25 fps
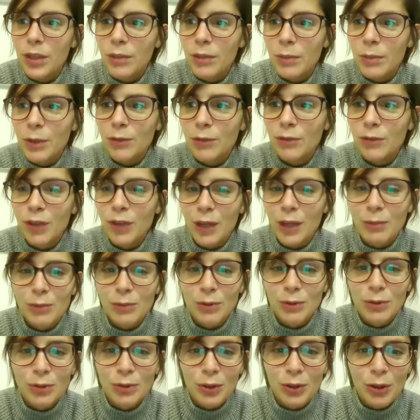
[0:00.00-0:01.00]
eh ben, au fur et à
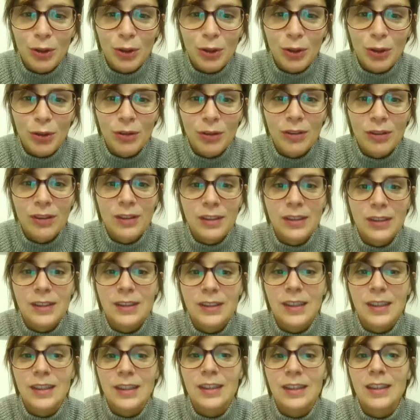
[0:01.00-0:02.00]
mesure, euh,
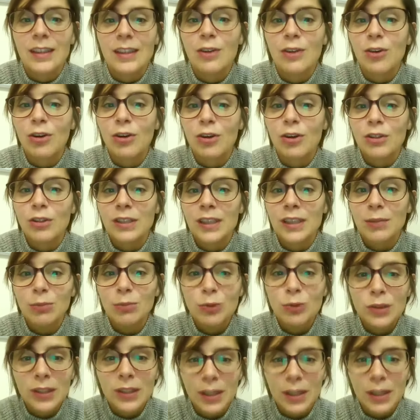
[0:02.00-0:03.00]
cet élan euh,
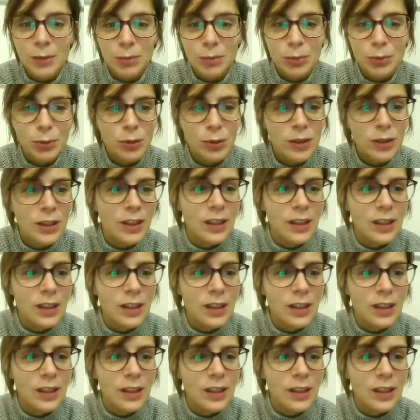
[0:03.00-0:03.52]
s'émousse un peu.